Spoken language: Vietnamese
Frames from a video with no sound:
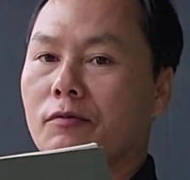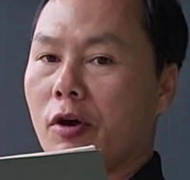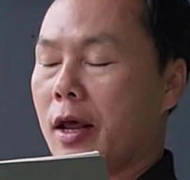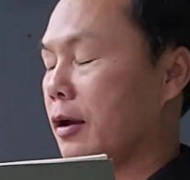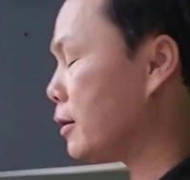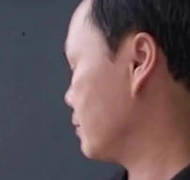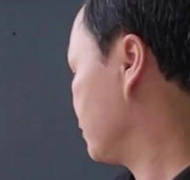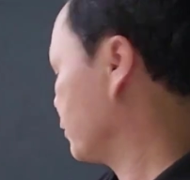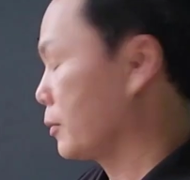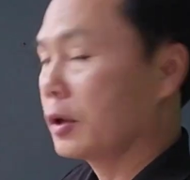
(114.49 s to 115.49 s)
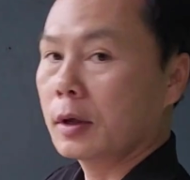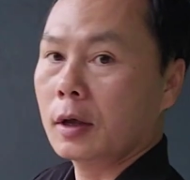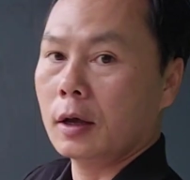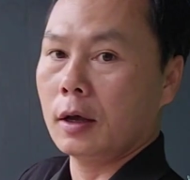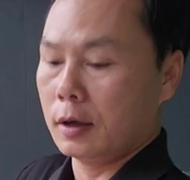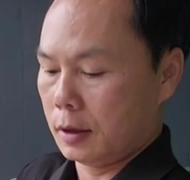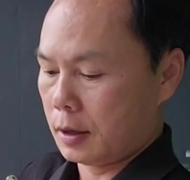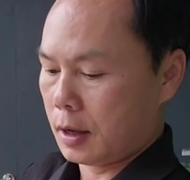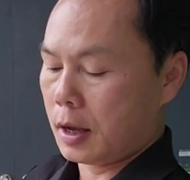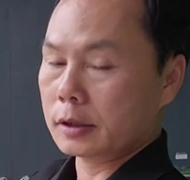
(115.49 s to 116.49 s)
toài này ạ
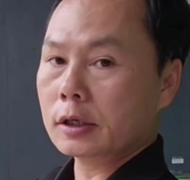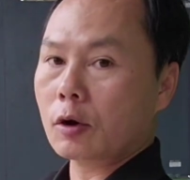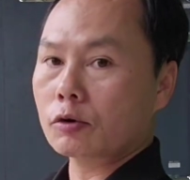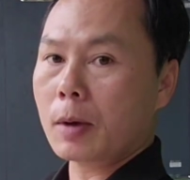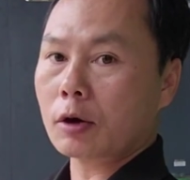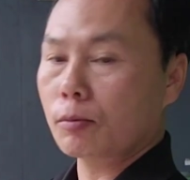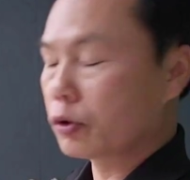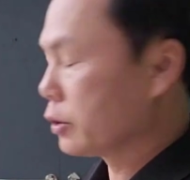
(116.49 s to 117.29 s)
à, chiết khấu cho bạn còn 4